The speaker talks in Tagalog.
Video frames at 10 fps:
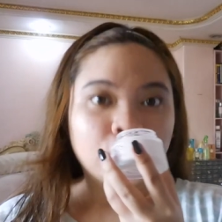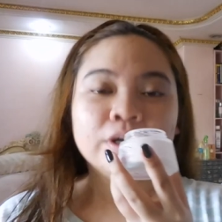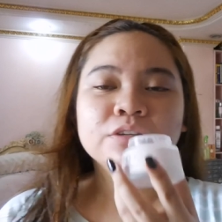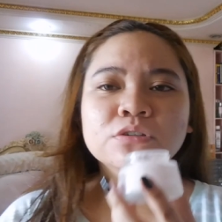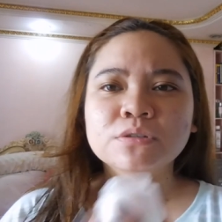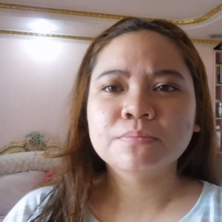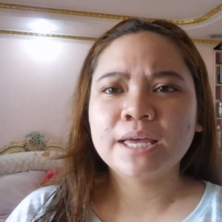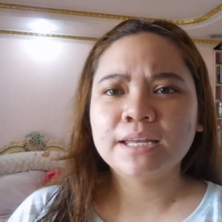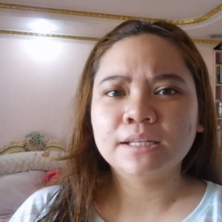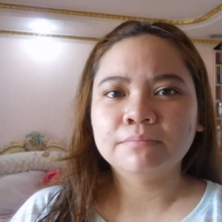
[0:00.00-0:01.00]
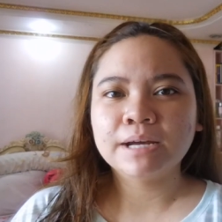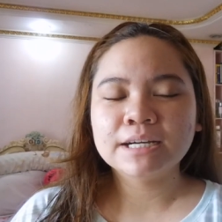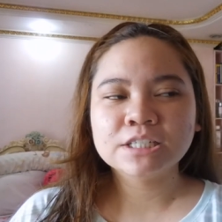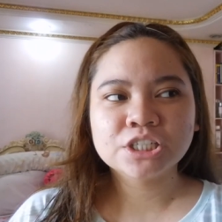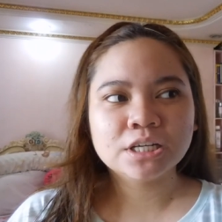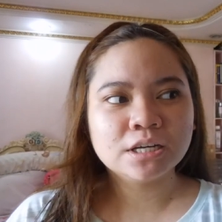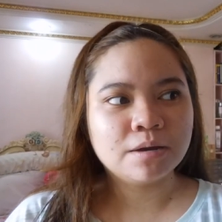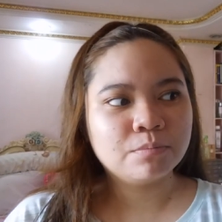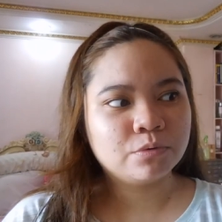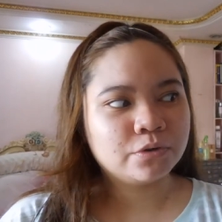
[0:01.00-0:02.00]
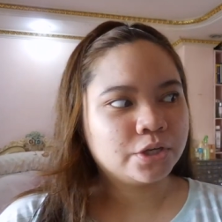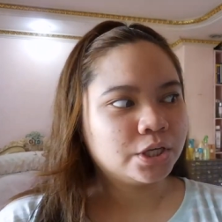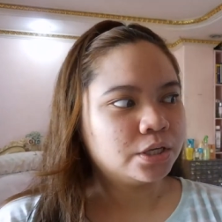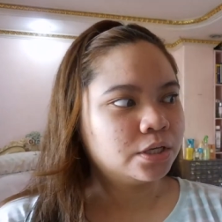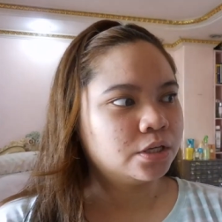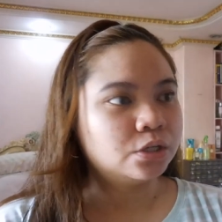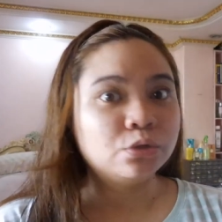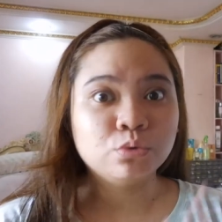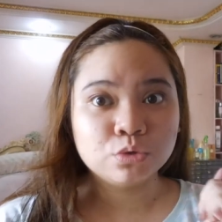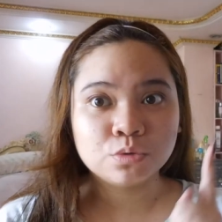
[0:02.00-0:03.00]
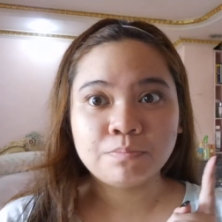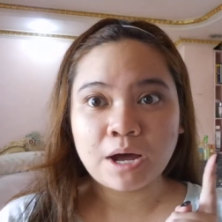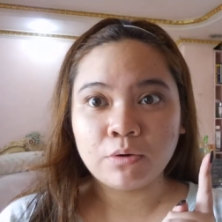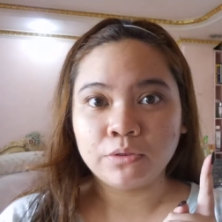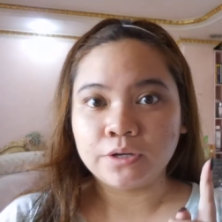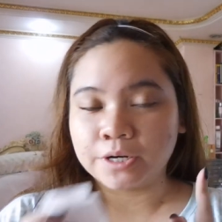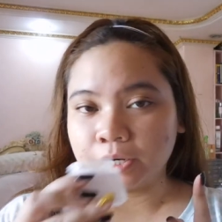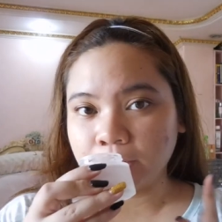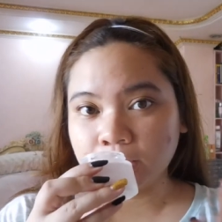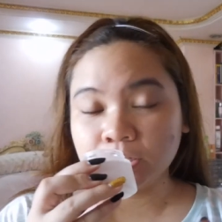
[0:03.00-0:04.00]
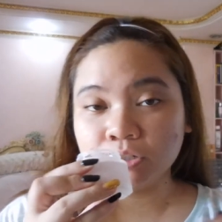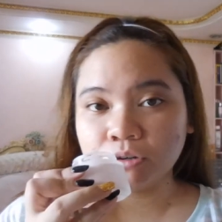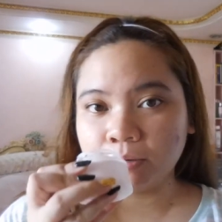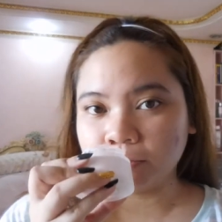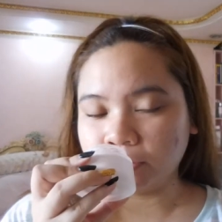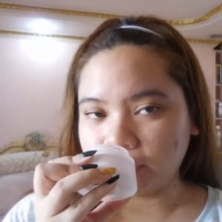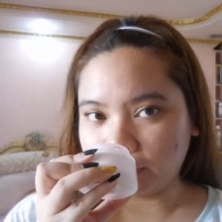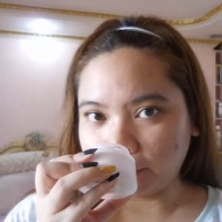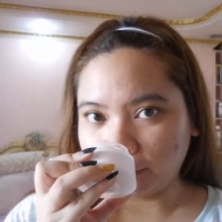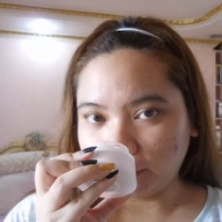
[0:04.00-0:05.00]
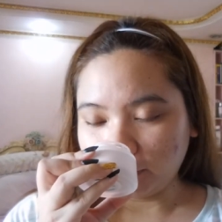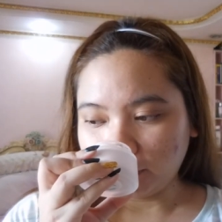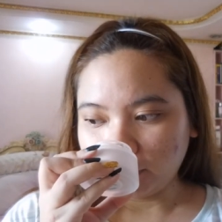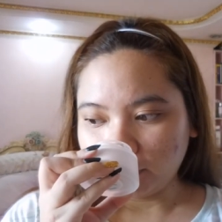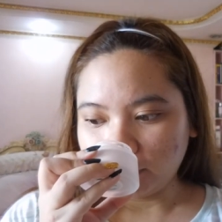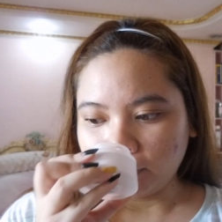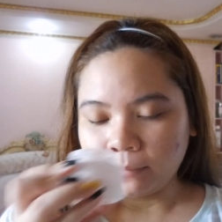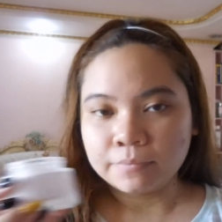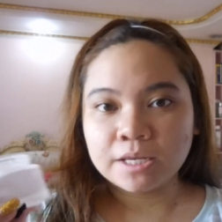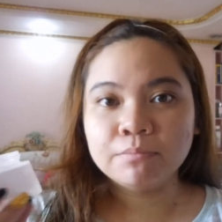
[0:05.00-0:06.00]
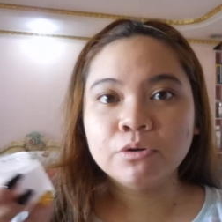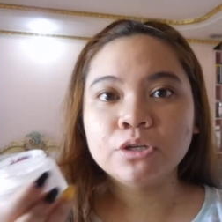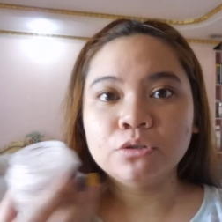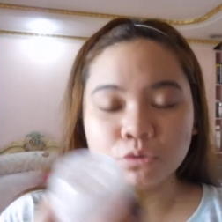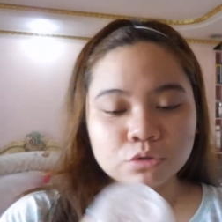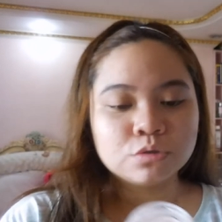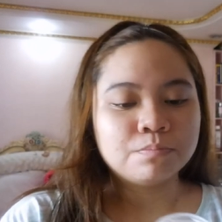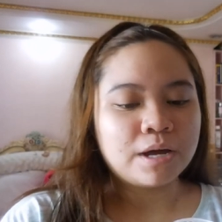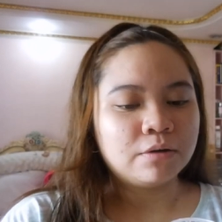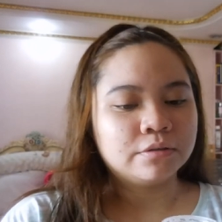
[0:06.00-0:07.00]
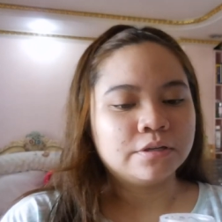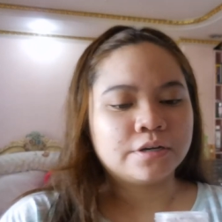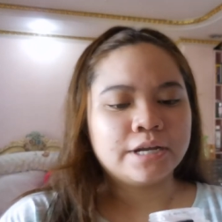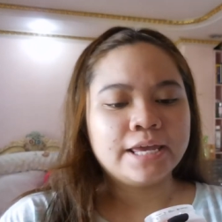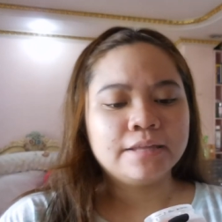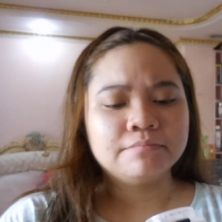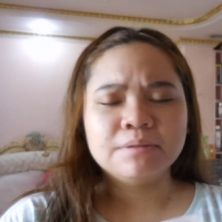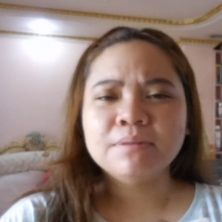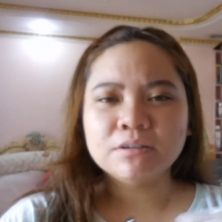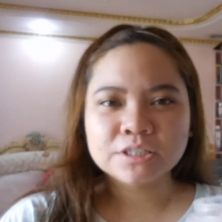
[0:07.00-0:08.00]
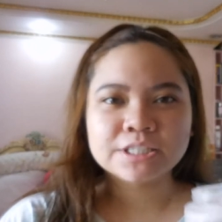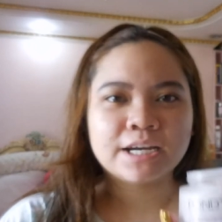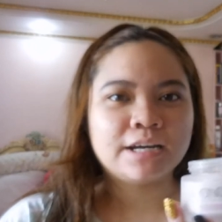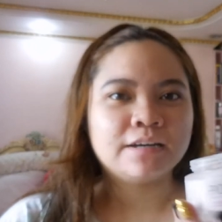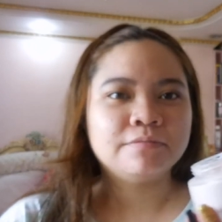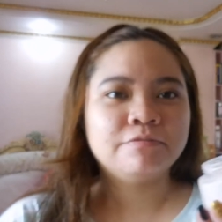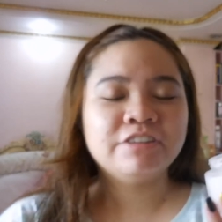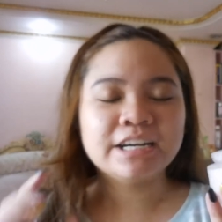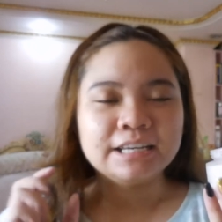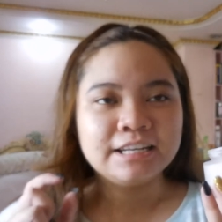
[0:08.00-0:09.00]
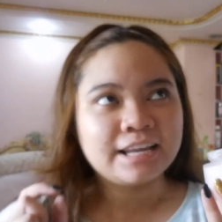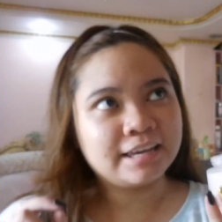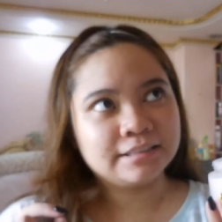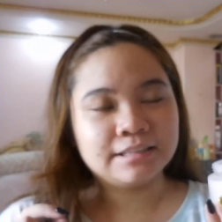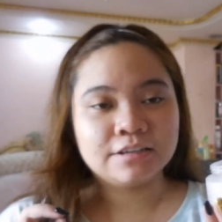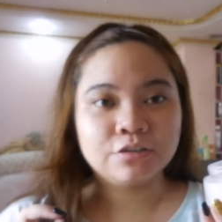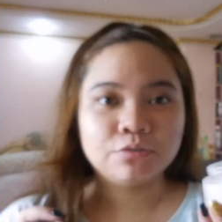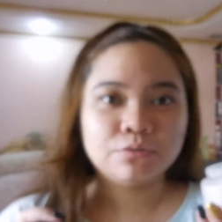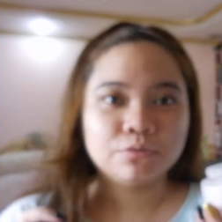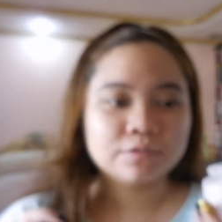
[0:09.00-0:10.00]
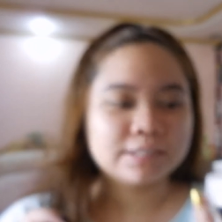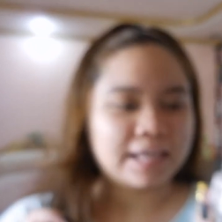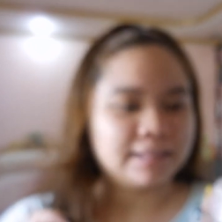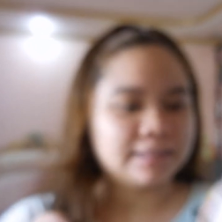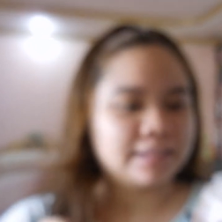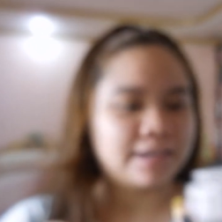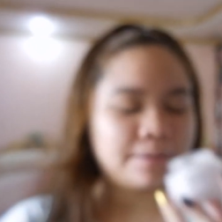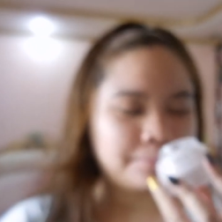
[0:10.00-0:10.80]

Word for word: when you smell it, para siyang amoy loose powder. Ganun yung amoy niya. Amoy loose powder. And mabango siya. Very light lang yung scent niya.